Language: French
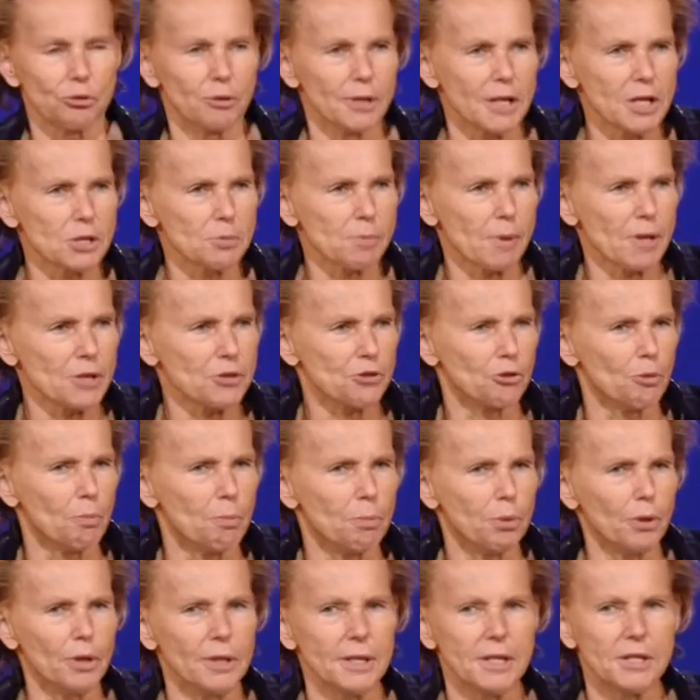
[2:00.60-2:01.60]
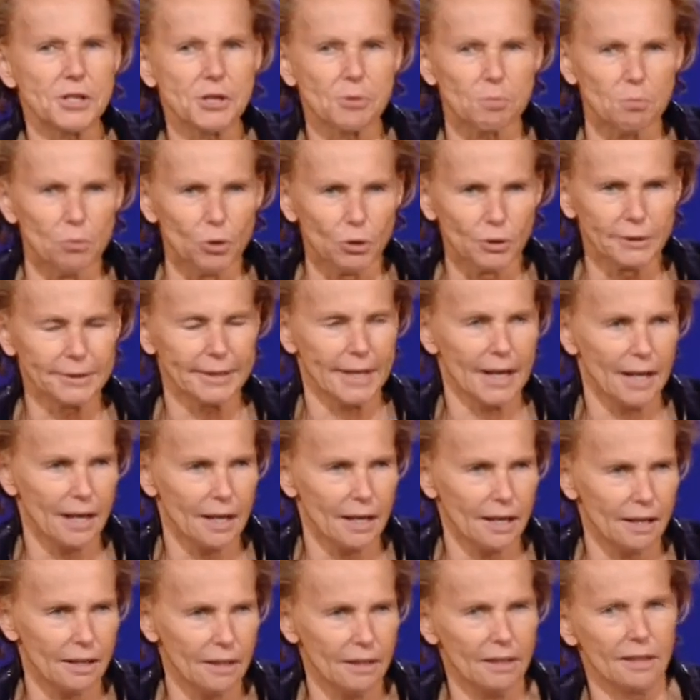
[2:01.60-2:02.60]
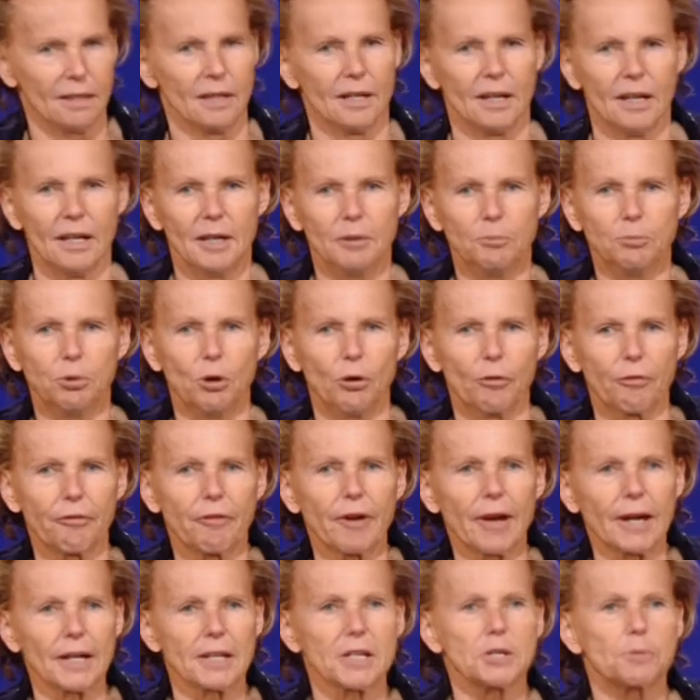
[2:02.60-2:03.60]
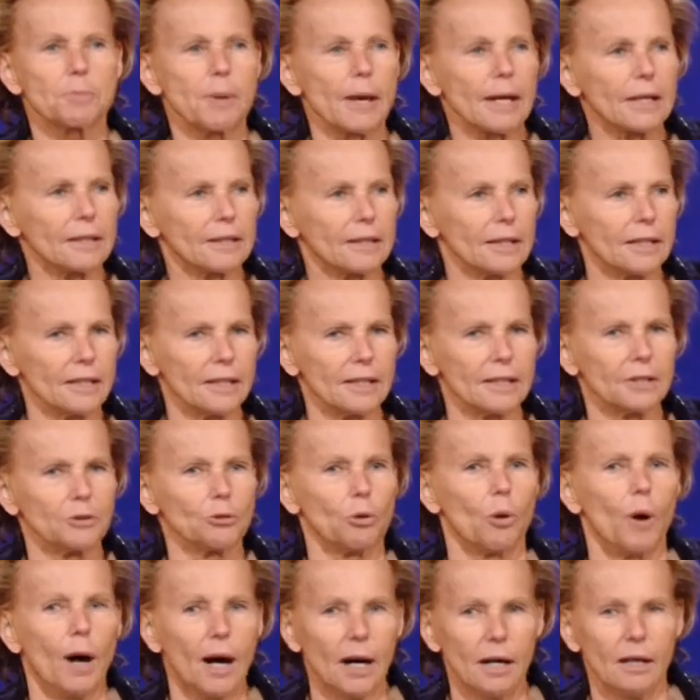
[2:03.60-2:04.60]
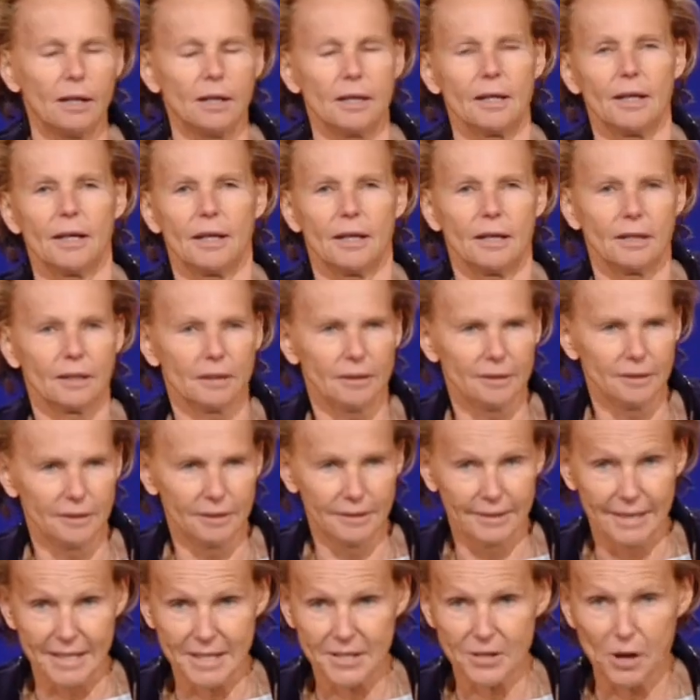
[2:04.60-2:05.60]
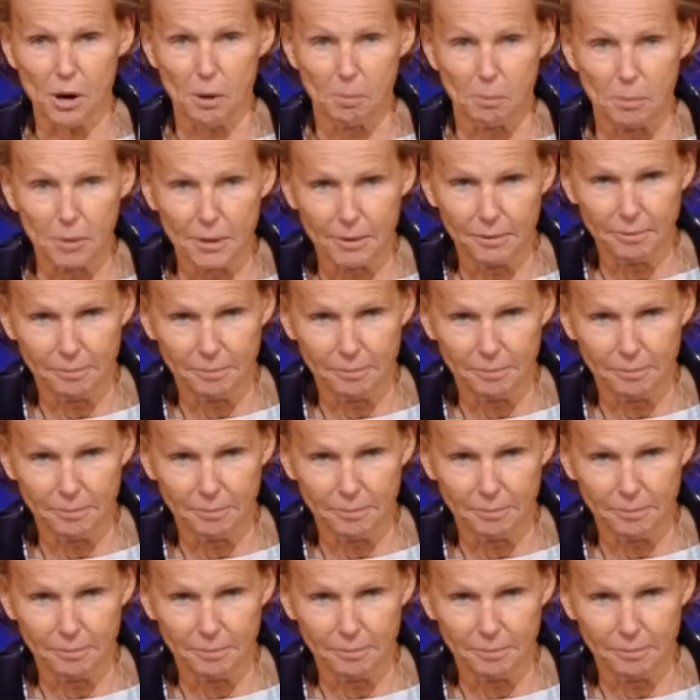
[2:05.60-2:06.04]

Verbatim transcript: d'une espèce de police mondiale pour faire respecter les droits des hommes.